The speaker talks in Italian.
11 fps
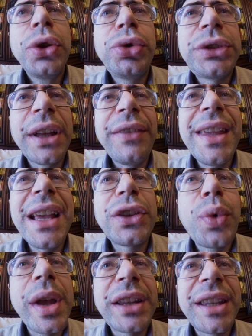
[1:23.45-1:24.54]
Tuttavia,
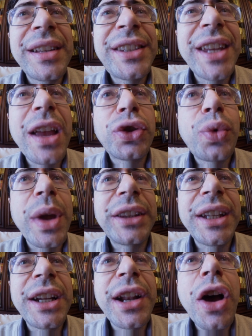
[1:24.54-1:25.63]
squirting sì o
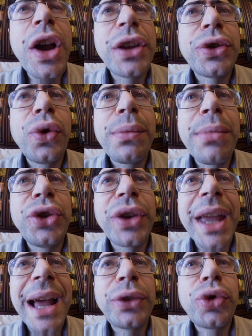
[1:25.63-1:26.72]
squirting no è solo un modo
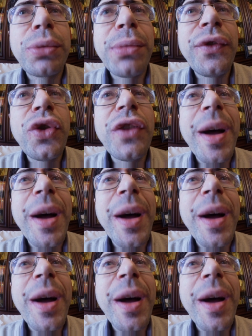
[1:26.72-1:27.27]
che ha la Turbo